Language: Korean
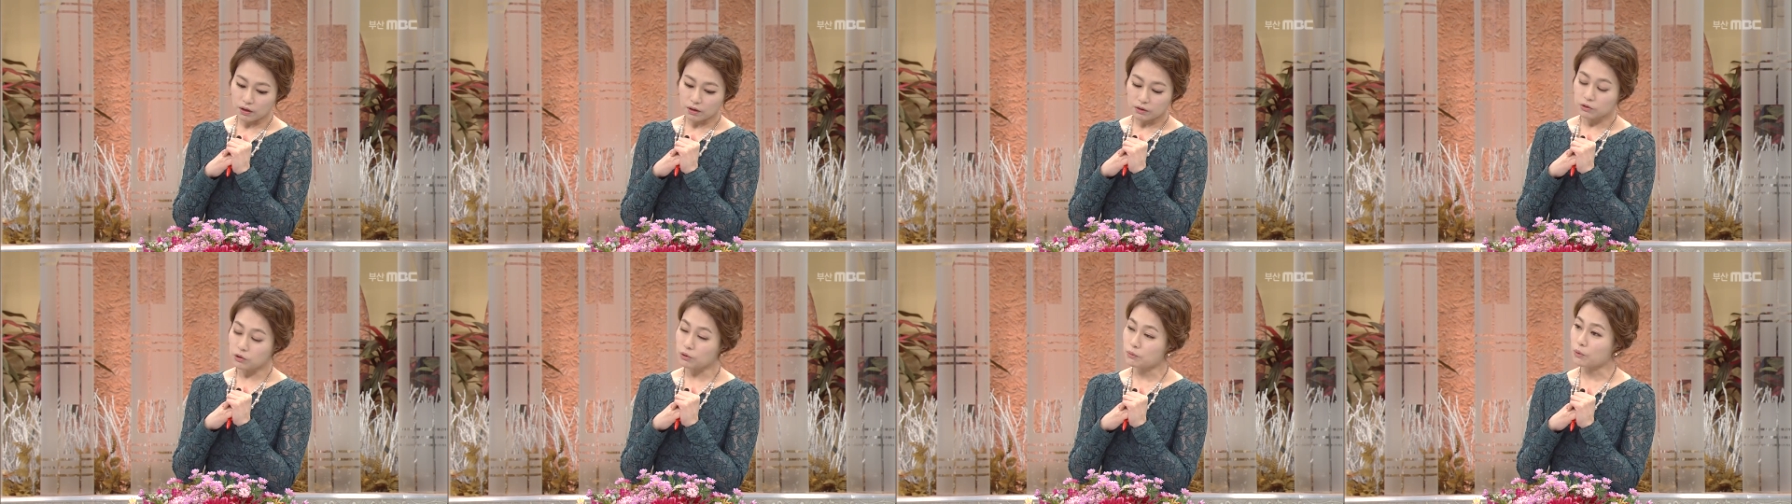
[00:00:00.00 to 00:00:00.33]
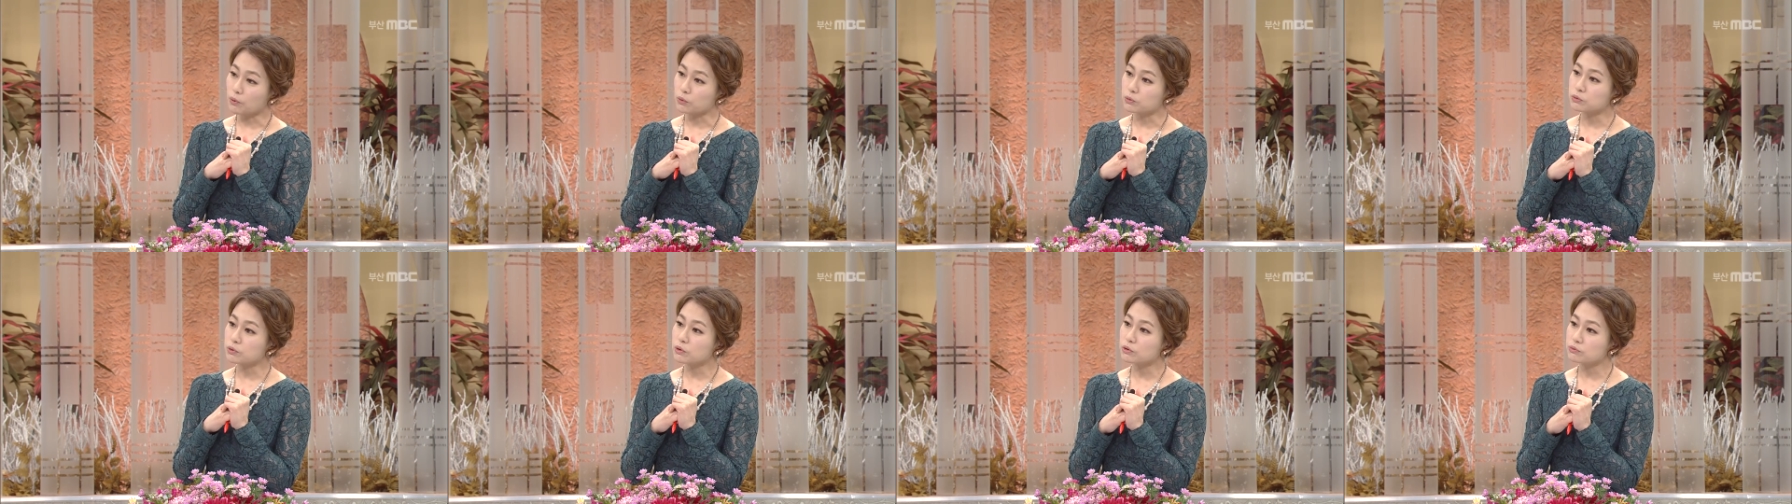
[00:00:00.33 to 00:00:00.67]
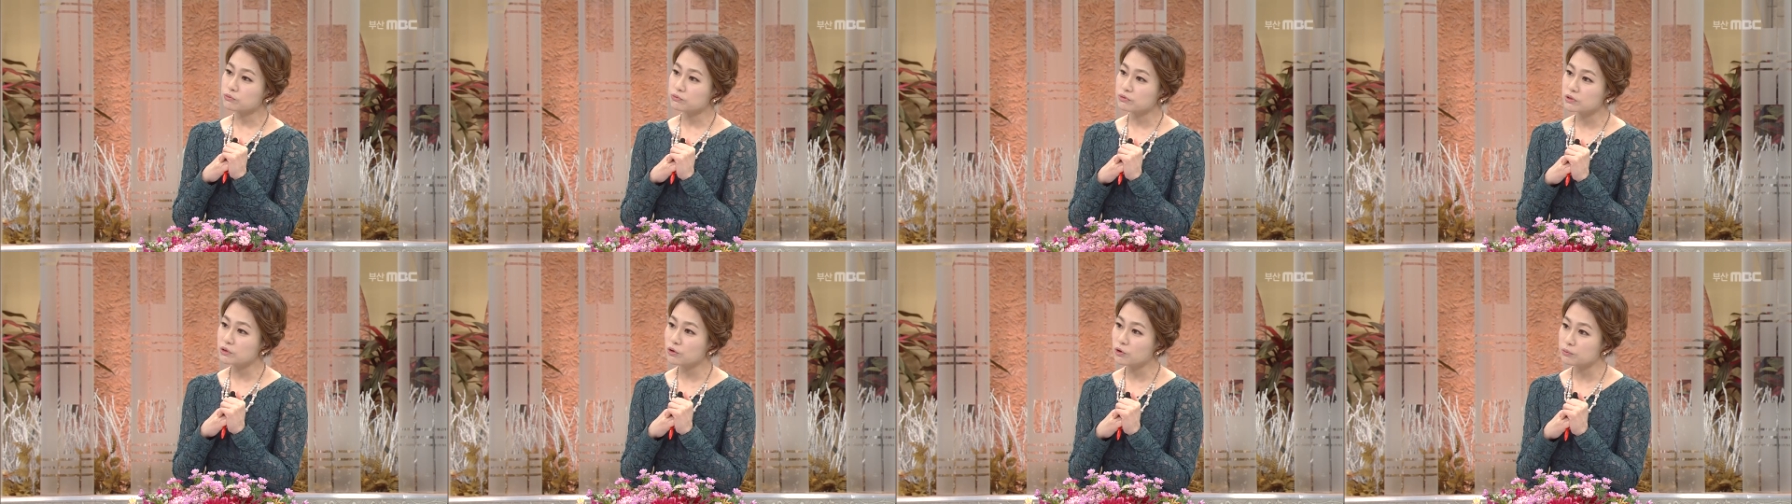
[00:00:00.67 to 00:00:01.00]
그럼
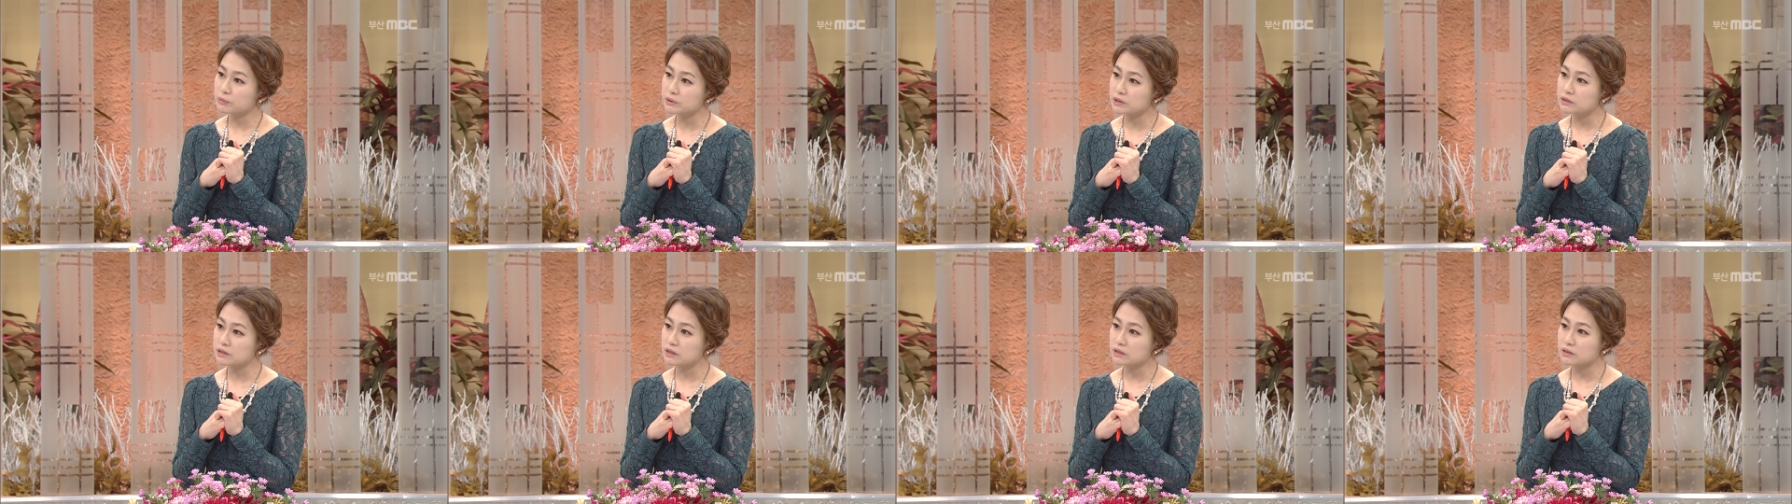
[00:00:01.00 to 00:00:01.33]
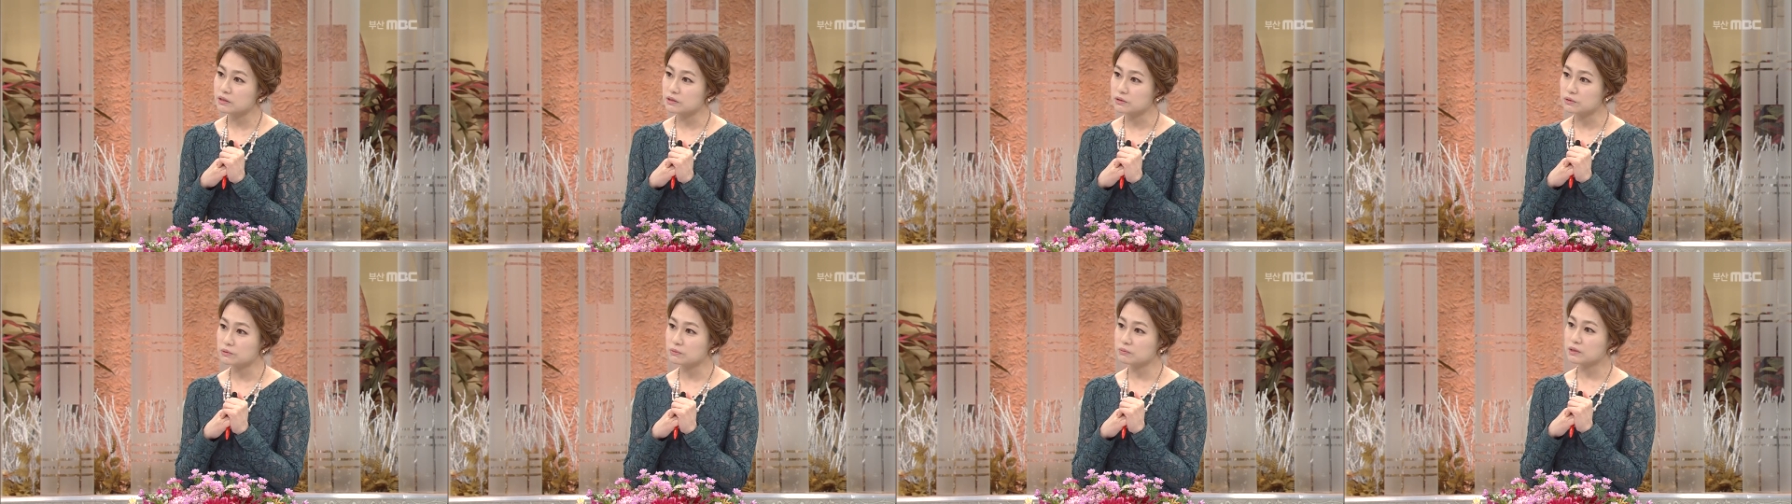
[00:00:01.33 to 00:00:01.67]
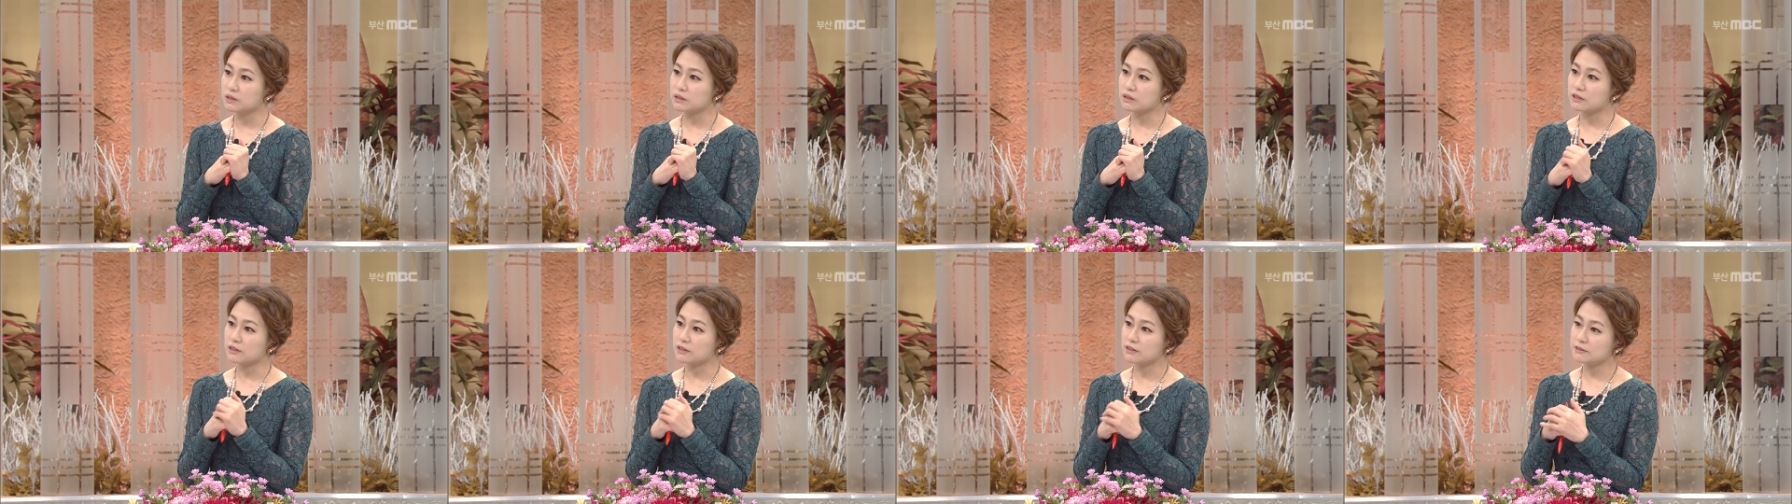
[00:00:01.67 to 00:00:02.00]
어떤 위험 인자가
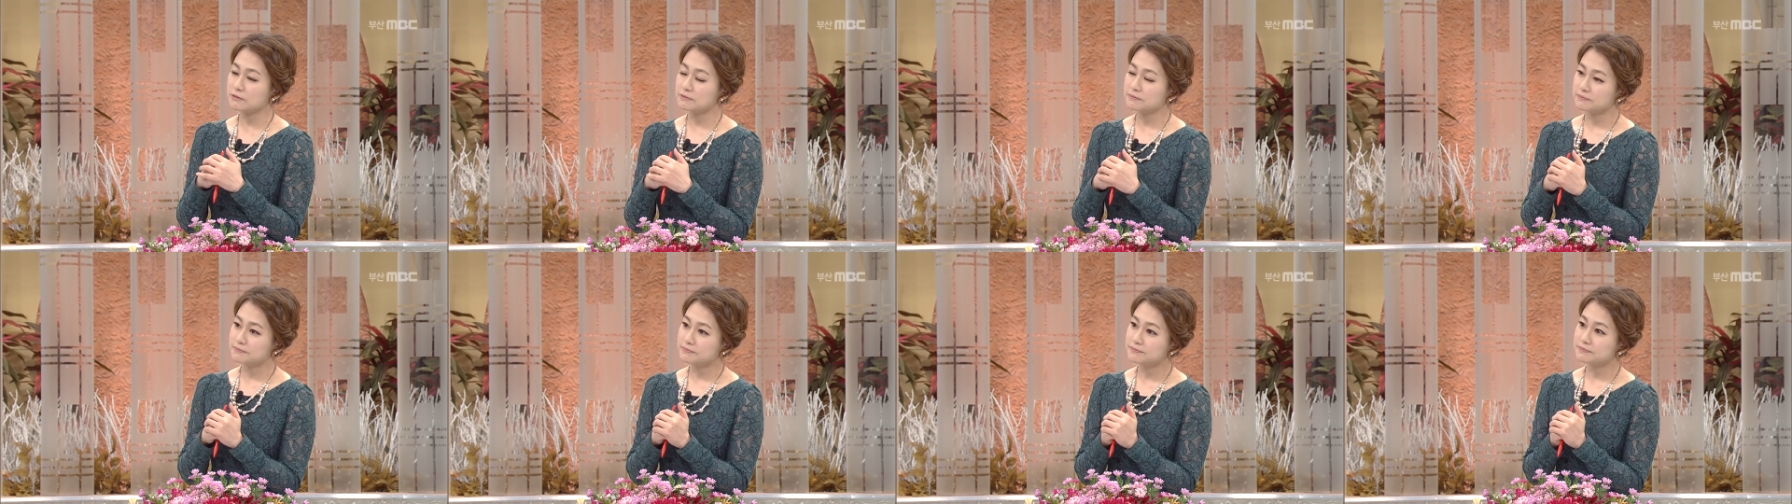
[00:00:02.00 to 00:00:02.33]
있습니까?